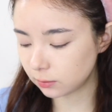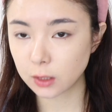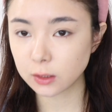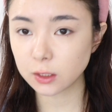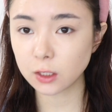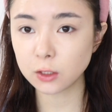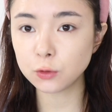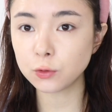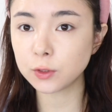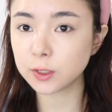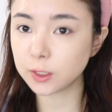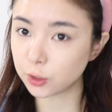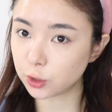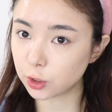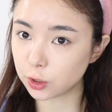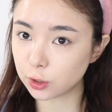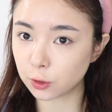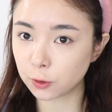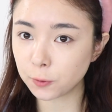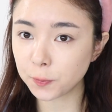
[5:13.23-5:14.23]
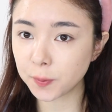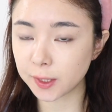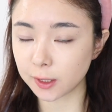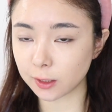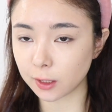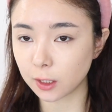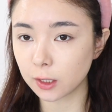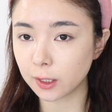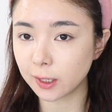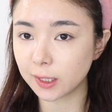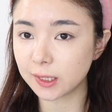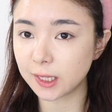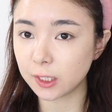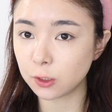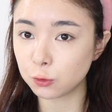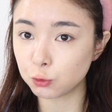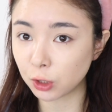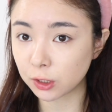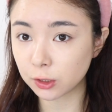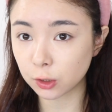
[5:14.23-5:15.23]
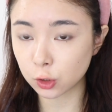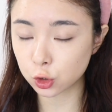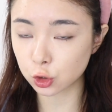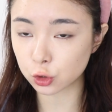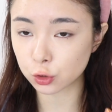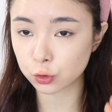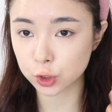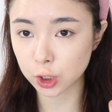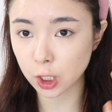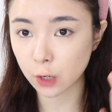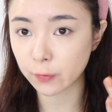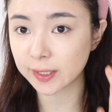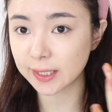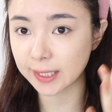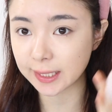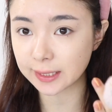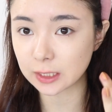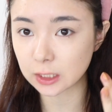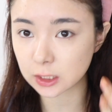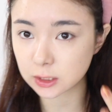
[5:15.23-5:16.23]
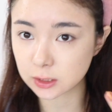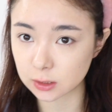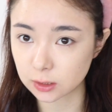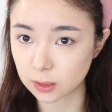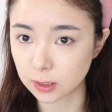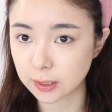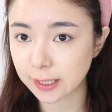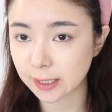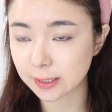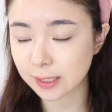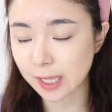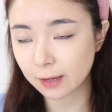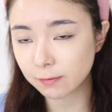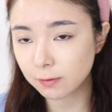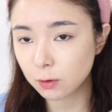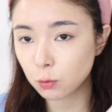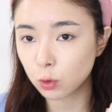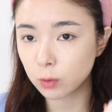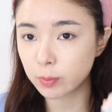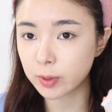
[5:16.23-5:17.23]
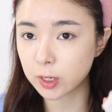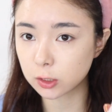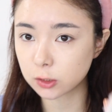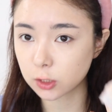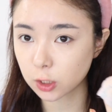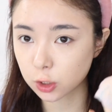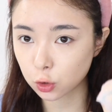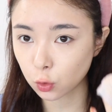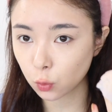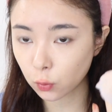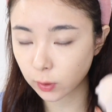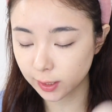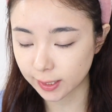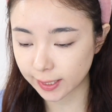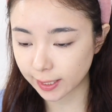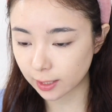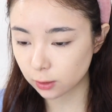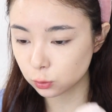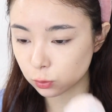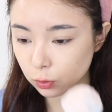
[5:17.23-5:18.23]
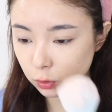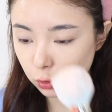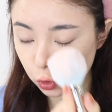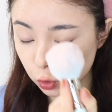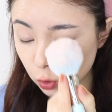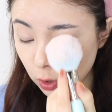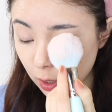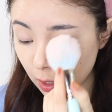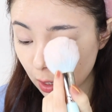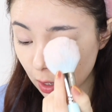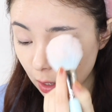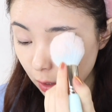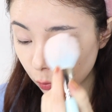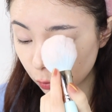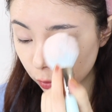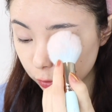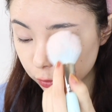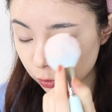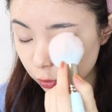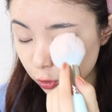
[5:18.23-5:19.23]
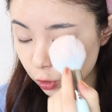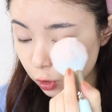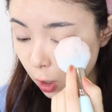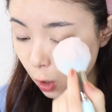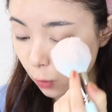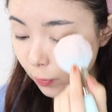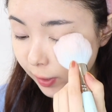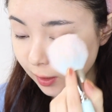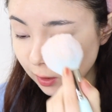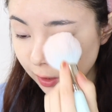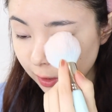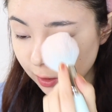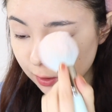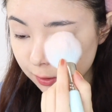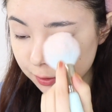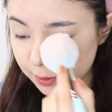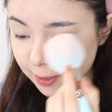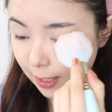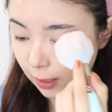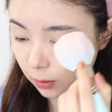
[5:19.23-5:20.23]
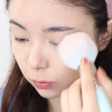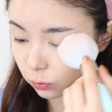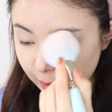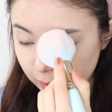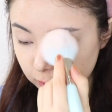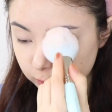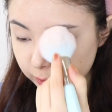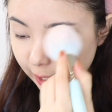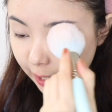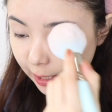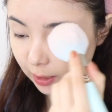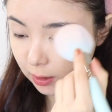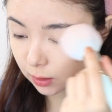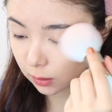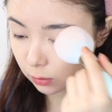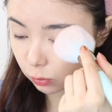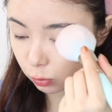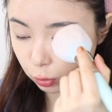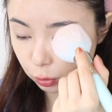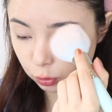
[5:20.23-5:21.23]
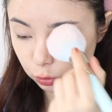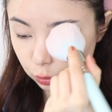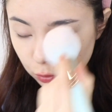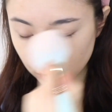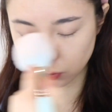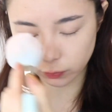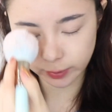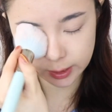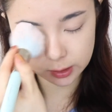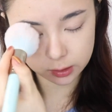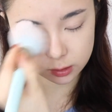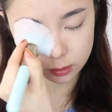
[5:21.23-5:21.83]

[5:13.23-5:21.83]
那如果你是油皮呢，可以定妆的时候稍微定的死一点，但因为我本身是混干，所以说我就稍微定一下下 T 区这种位